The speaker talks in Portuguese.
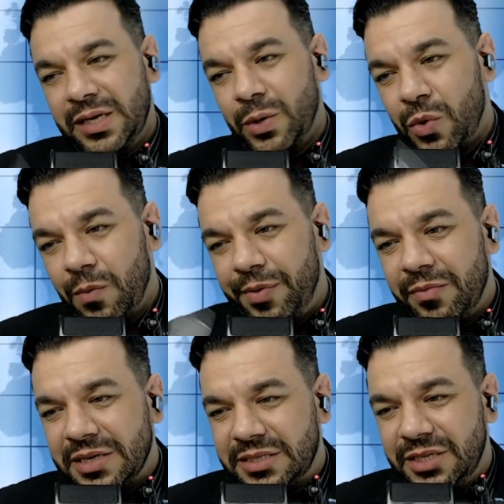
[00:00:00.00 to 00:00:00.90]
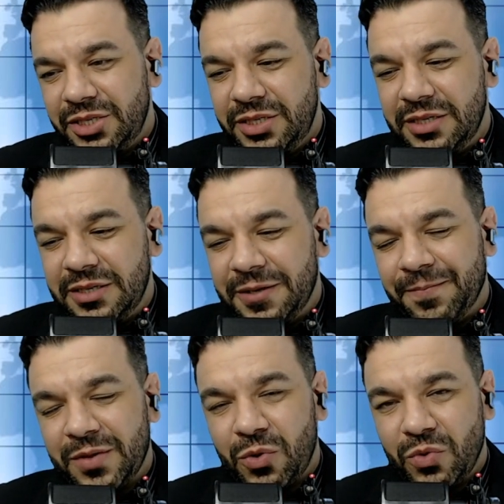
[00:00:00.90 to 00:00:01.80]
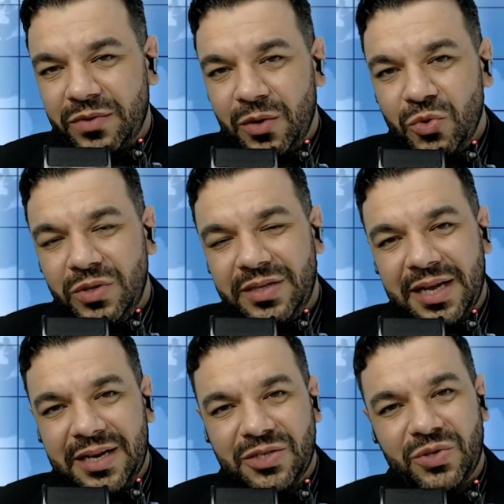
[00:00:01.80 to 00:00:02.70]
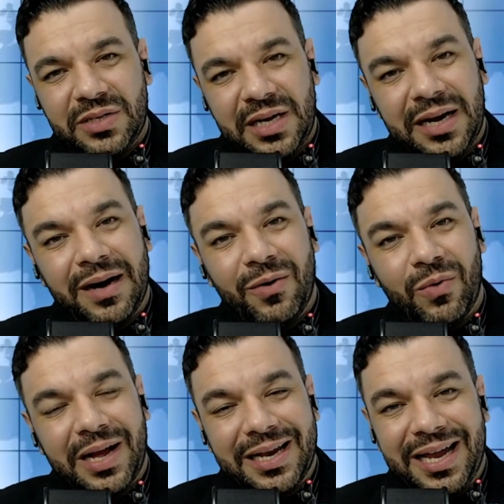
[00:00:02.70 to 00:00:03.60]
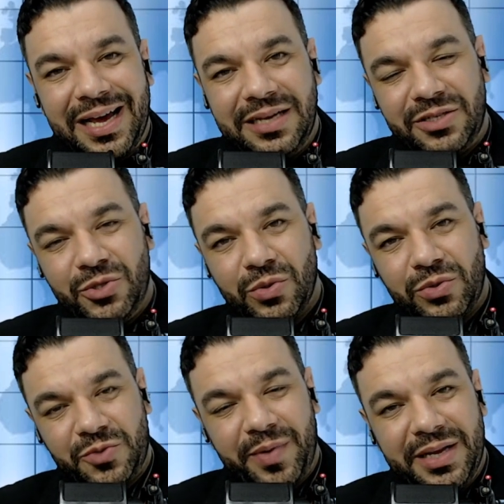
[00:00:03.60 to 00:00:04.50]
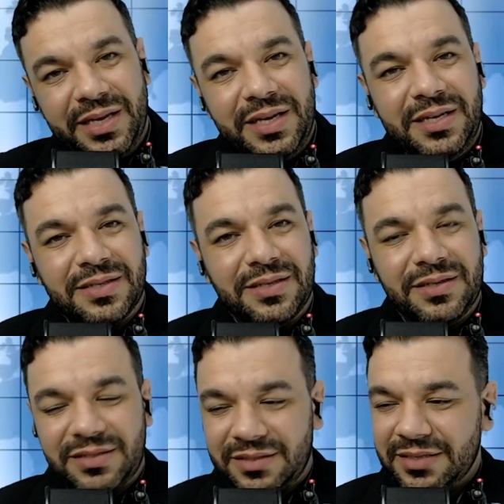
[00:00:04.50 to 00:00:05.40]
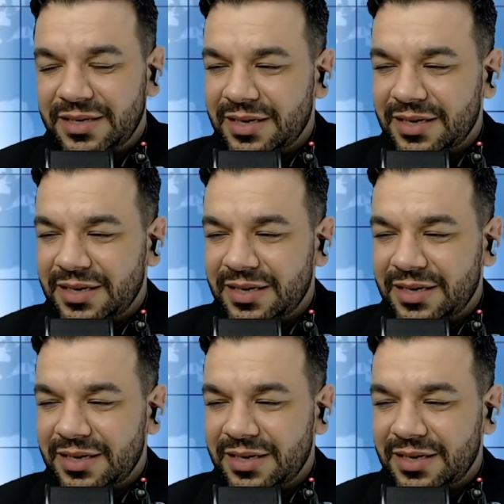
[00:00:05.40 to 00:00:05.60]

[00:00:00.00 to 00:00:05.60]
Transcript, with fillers: Eu acompanho bastante conteúdo internacional, canais de outros países,